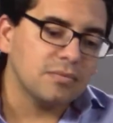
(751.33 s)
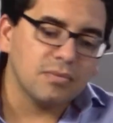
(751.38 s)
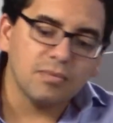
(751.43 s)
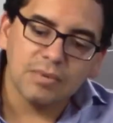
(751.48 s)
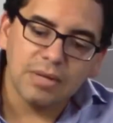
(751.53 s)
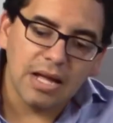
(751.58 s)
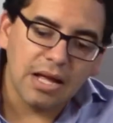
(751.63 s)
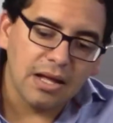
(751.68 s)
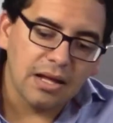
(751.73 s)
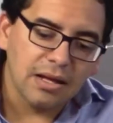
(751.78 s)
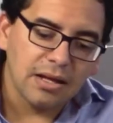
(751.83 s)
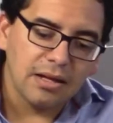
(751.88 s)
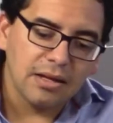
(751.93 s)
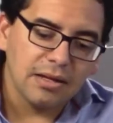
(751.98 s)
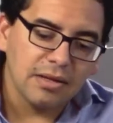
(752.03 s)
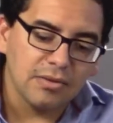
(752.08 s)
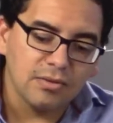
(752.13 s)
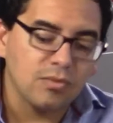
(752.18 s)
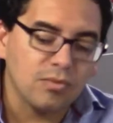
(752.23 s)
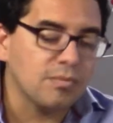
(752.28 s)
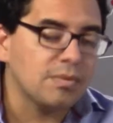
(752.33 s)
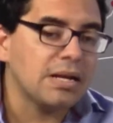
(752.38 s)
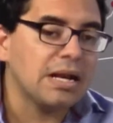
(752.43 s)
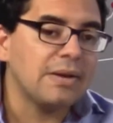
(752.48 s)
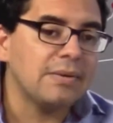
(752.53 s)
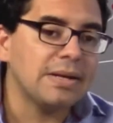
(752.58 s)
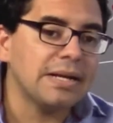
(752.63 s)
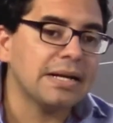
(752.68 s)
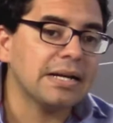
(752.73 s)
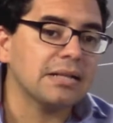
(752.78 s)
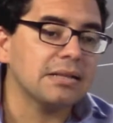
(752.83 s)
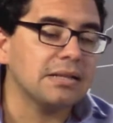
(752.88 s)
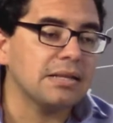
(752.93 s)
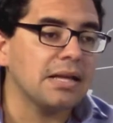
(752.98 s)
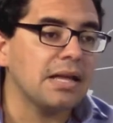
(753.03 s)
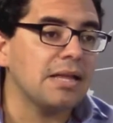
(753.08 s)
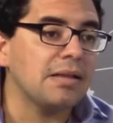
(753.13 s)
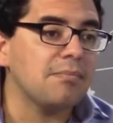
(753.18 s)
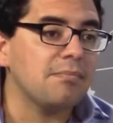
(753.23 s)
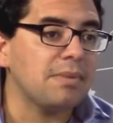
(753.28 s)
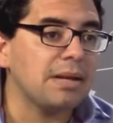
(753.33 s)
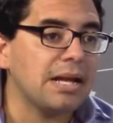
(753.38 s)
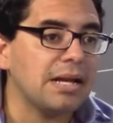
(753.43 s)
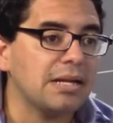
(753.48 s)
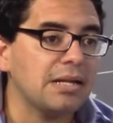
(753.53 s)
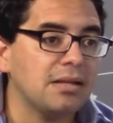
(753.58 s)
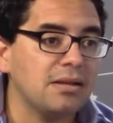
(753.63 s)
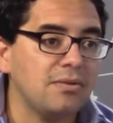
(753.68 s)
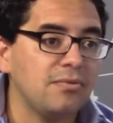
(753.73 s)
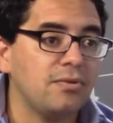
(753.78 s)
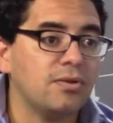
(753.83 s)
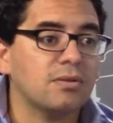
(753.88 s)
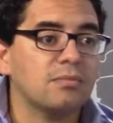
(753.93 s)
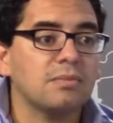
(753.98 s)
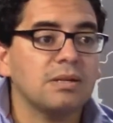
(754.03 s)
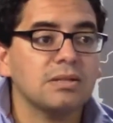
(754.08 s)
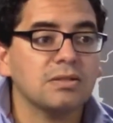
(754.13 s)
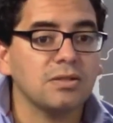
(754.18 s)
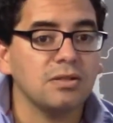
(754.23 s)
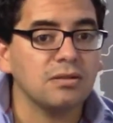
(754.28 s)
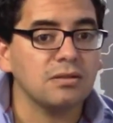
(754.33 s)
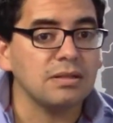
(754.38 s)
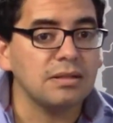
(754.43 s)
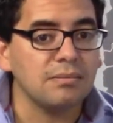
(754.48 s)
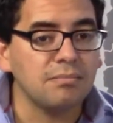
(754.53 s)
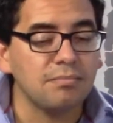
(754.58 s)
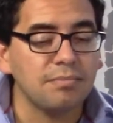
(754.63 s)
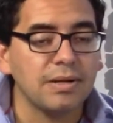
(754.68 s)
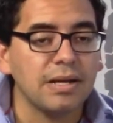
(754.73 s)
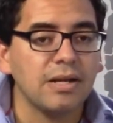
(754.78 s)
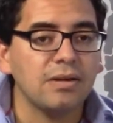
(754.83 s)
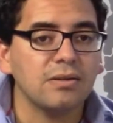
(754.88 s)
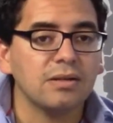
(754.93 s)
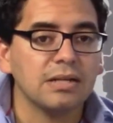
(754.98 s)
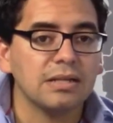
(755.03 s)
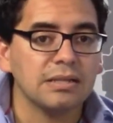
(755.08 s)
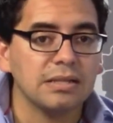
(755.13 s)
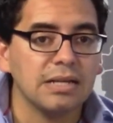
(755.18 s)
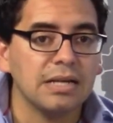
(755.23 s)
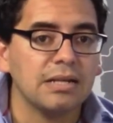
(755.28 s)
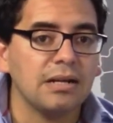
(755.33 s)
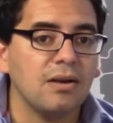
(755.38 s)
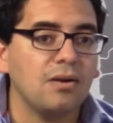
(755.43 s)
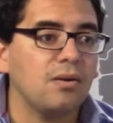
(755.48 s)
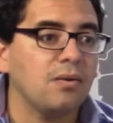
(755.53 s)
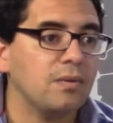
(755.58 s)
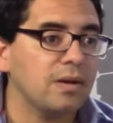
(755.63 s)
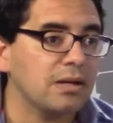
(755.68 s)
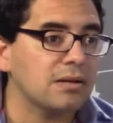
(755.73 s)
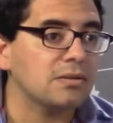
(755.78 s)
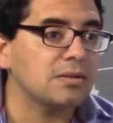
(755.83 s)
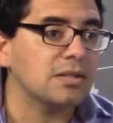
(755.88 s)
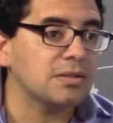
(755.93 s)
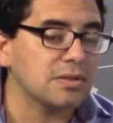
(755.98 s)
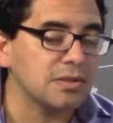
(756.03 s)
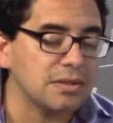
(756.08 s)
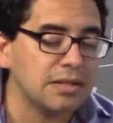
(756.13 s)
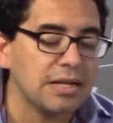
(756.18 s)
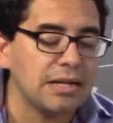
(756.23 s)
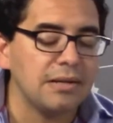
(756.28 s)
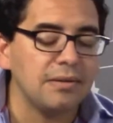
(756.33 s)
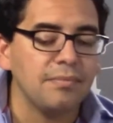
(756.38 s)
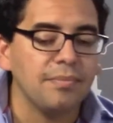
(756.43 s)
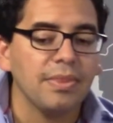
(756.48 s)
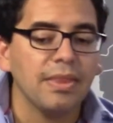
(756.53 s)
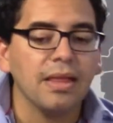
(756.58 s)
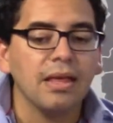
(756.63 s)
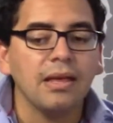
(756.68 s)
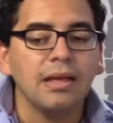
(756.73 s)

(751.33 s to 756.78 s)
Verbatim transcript: una innumerable cantidad de planes de formación de empleo que tiene el gobierno nacional